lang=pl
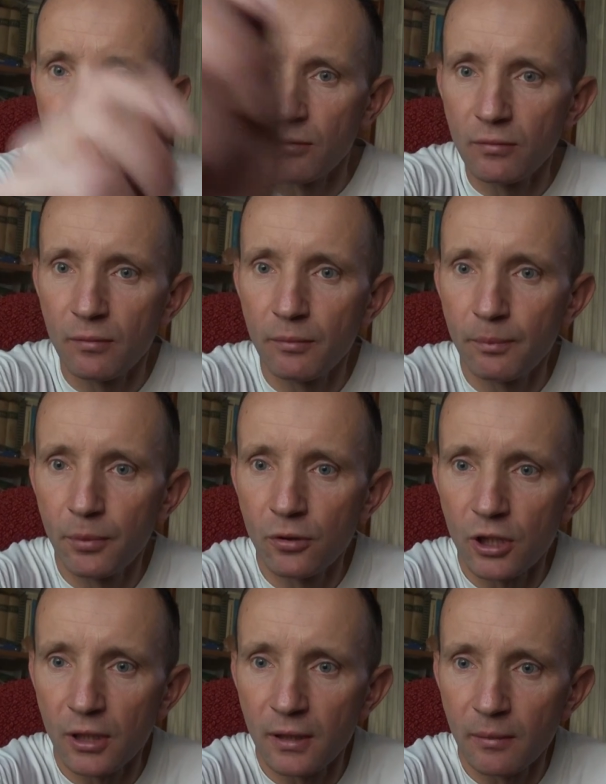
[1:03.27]
się
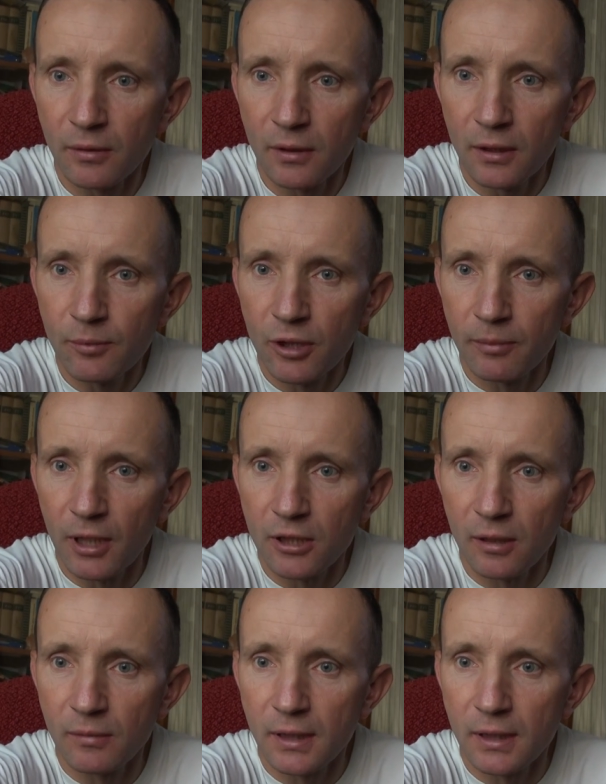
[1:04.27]
pożegnam i przepraszam